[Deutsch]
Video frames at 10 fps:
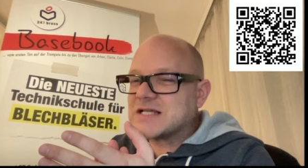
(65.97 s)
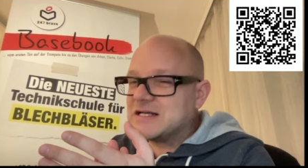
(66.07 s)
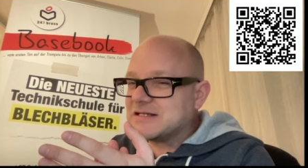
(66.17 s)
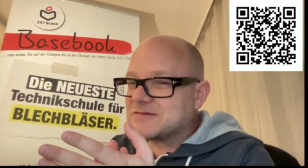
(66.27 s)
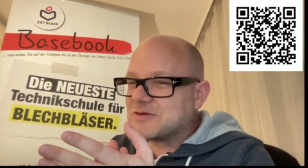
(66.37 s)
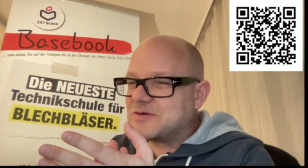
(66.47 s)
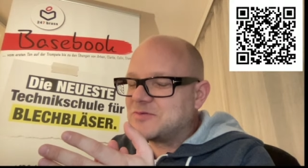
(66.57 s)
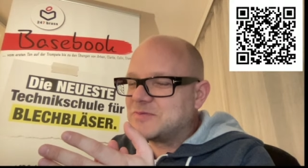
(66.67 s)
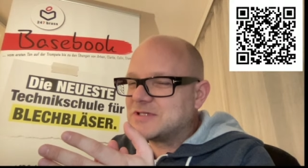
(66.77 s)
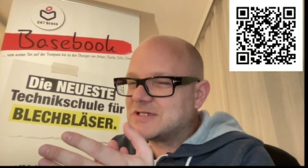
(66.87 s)
klingt zwar
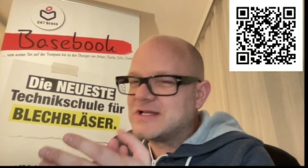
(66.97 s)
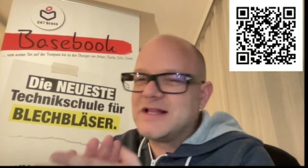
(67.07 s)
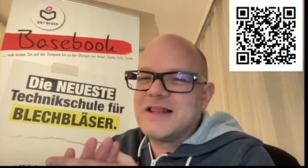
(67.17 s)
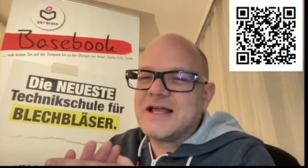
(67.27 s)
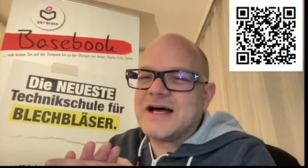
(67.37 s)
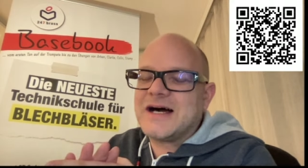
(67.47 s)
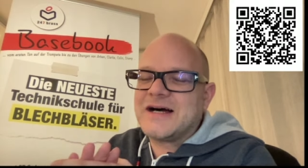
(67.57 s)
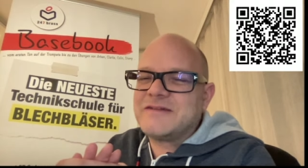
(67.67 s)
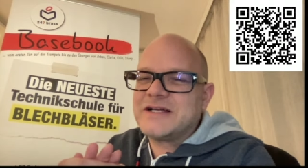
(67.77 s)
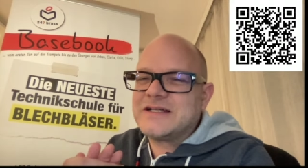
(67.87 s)
komisch,
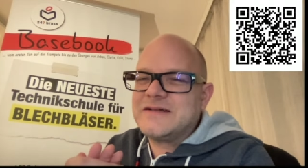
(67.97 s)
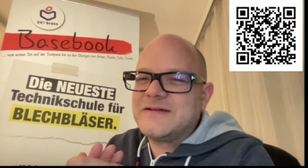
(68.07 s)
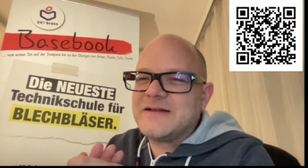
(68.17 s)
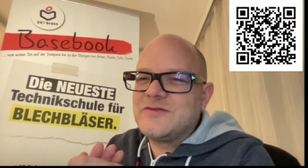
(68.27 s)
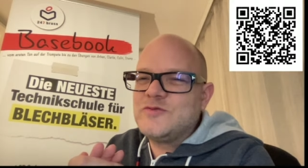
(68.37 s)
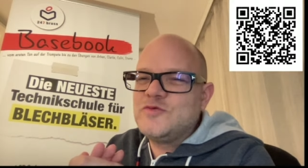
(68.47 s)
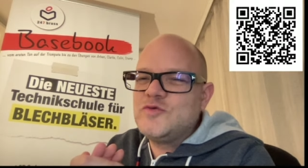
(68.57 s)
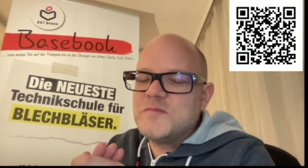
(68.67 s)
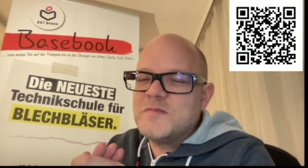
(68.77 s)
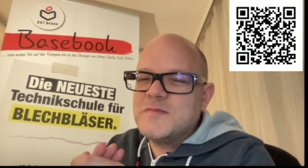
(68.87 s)
aber
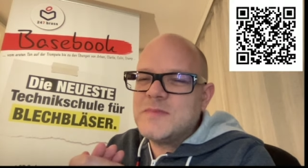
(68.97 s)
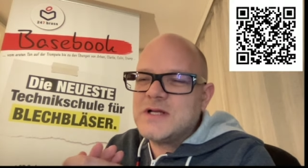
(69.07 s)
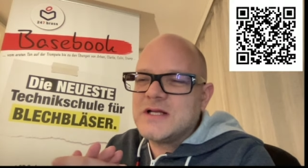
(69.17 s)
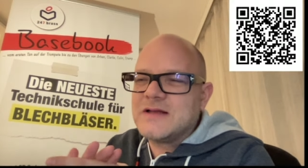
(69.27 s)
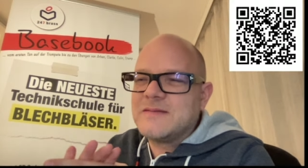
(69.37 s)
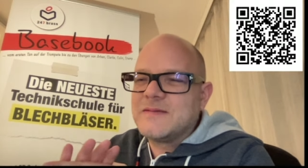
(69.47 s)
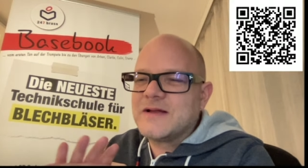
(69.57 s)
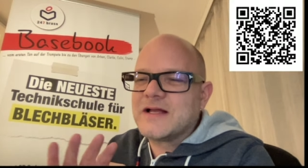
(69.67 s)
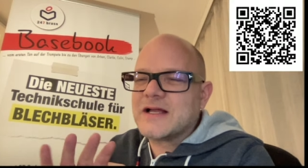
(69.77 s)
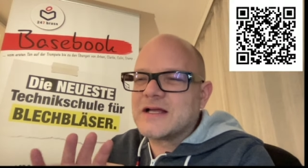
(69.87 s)
üben
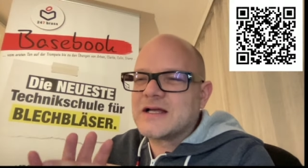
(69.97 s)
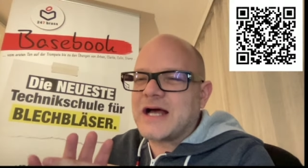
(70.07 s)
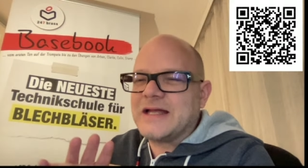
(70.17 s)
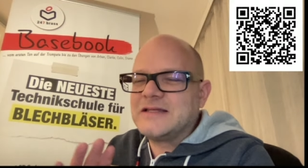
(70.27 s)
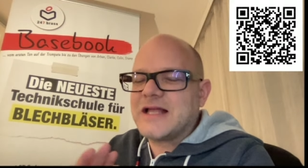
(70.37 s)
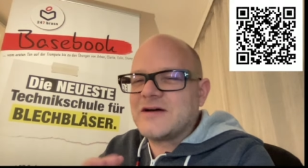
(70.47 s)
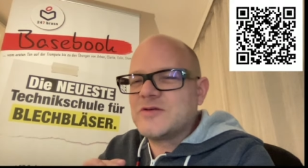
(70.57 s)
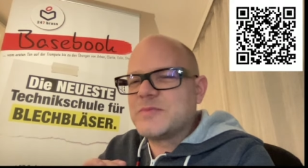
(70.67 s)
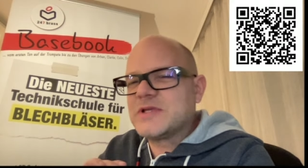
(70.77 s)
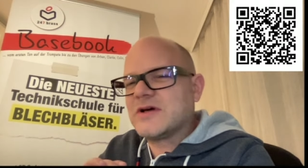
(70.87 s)
kann
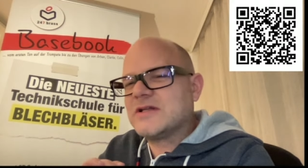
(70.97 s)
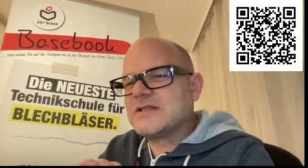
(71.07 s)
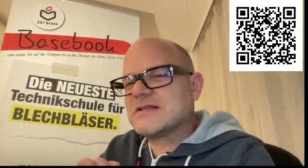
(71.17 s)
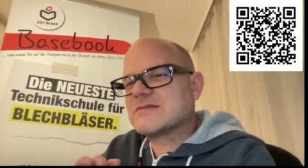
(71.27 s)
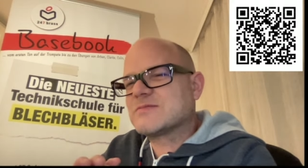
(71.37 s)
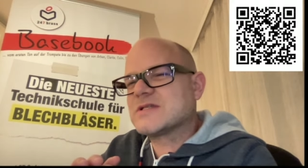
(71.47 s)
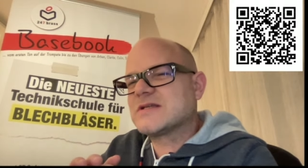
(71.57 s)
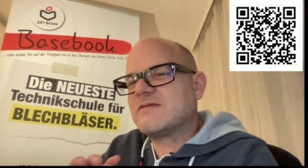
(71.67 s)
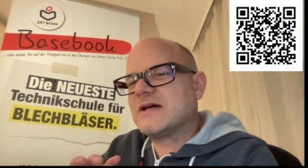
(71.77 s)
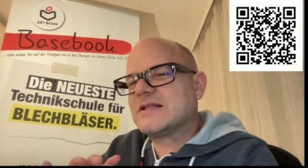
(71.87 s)
auch bedeuten, dass man
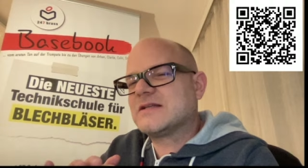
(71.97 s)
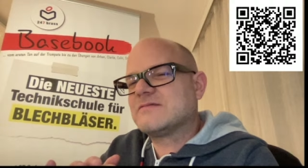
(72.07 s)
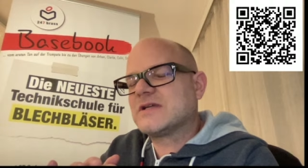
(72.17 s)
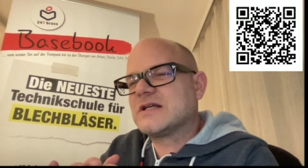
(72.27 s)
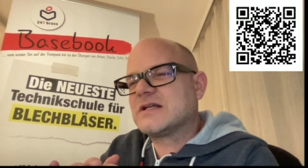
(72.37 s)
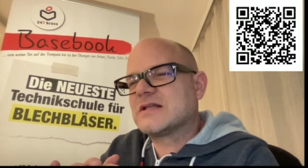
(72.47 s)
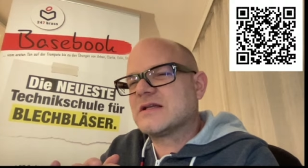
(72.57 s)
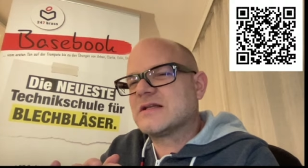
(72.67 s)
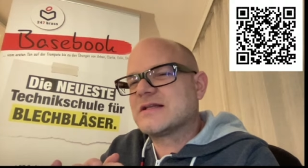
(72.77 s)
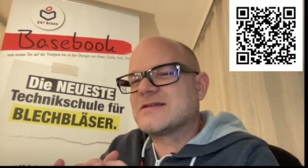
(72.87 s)
sich weiterentwickelt.
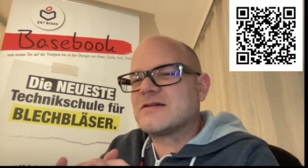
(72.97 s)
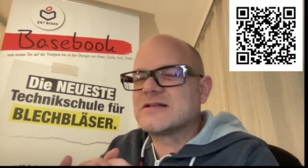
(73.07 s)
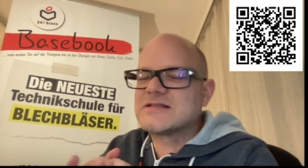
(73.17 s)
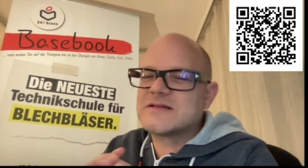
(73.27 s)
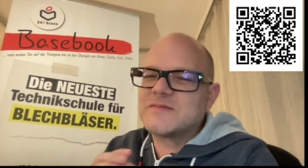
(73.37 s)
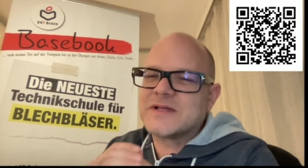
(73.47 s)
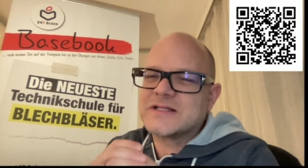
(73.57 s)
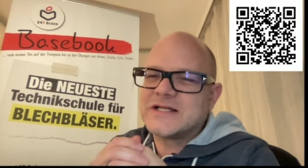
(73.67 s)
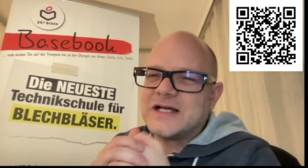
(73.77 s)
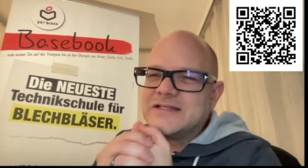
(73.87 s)
Das heißt,
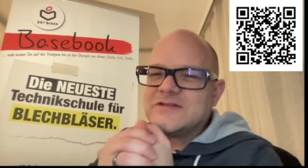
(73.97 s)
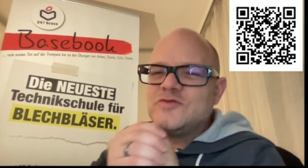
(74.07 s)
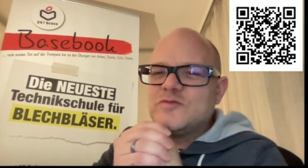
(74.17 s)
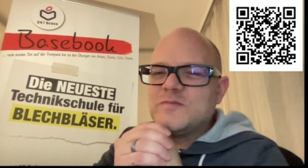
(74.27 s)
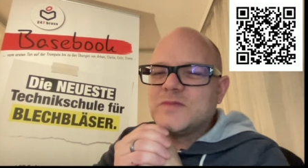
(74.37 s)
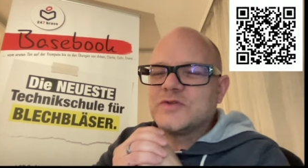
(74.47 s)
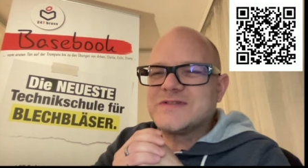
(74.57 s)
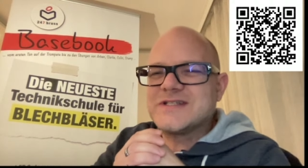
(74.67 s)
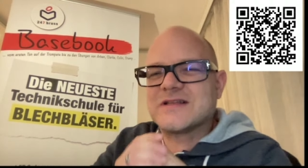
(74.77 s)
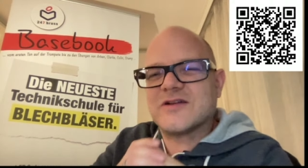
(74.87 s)
man kann üben
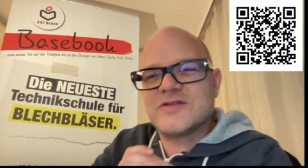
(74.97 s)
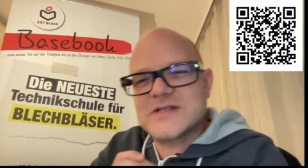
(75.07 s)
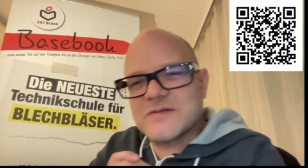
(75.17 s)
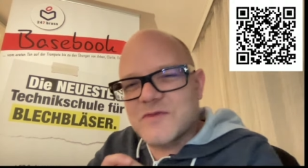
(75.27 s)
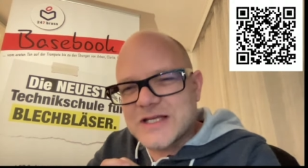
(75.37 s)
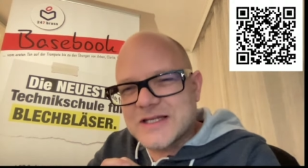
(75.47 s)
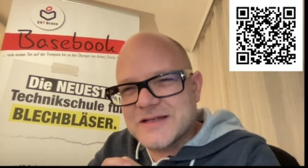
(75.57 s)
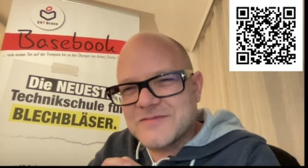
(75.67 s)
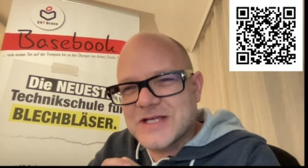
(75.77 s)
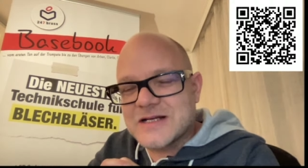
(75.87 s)
und sich trotzdem
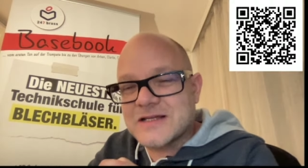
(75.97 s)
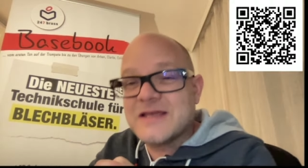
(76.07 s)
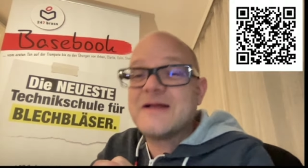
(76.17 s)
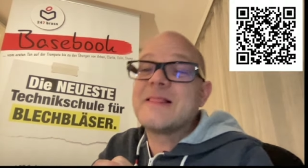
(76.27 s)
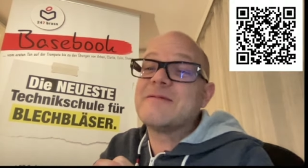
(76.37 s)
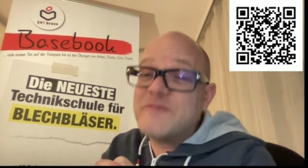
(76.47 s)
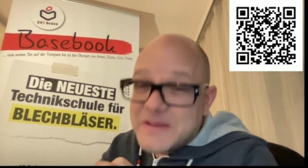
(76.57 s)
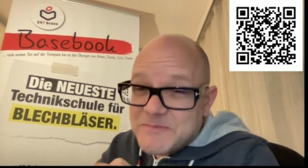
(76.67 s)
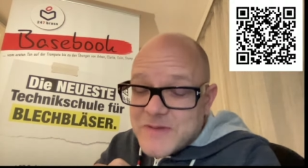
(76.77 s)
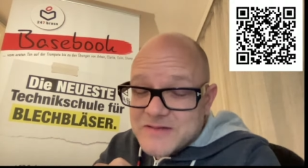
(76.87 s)
weiterentwickeln,
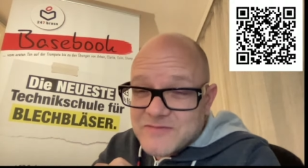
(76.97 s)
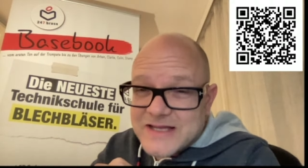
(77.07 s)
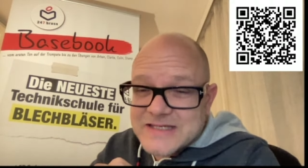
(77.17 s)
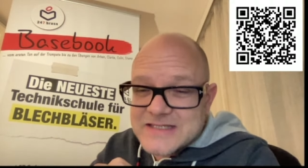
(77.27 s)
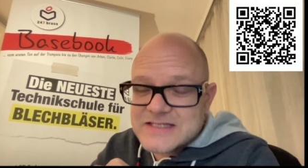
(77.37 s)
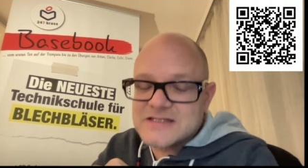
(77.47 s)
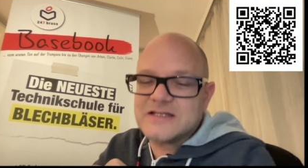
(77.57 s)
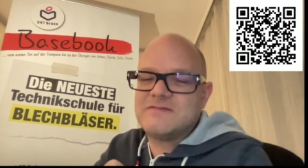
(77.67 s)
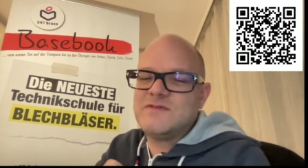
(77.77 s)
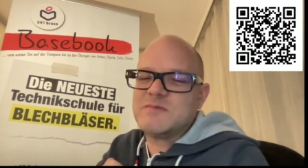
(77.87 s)
wenn man weiß,
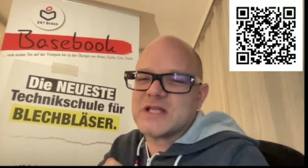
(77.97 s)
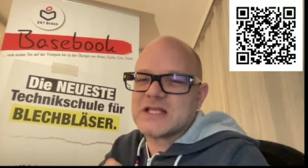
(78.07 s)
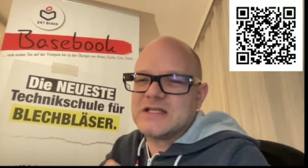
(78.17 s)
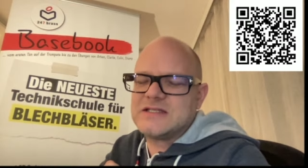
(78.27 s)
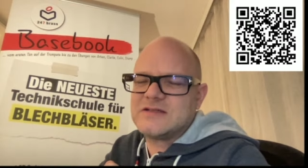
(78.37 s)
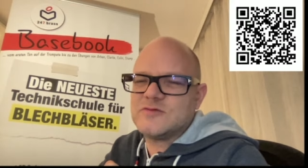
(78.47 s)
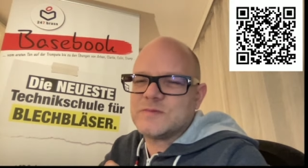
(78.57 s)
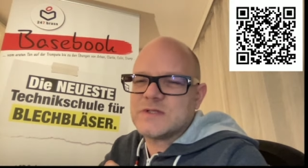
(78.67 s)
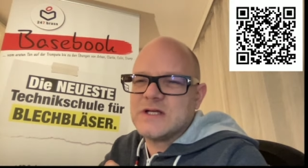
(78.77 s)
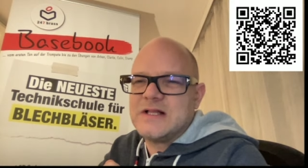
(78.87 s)
wie man richtig
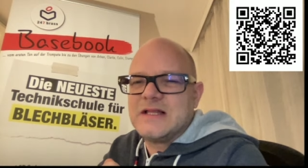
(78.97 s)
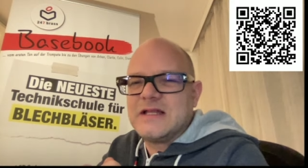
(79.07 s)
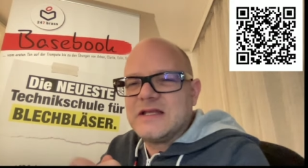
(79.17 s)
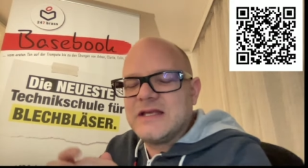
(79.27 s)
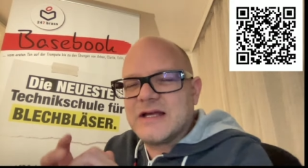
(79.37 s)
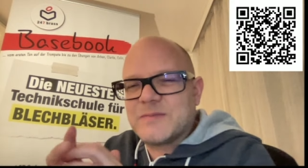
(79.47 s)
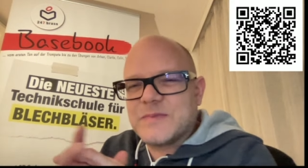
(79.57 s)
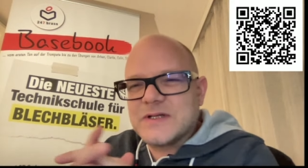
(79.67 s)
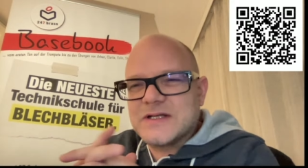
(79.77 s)
übt. Ich habe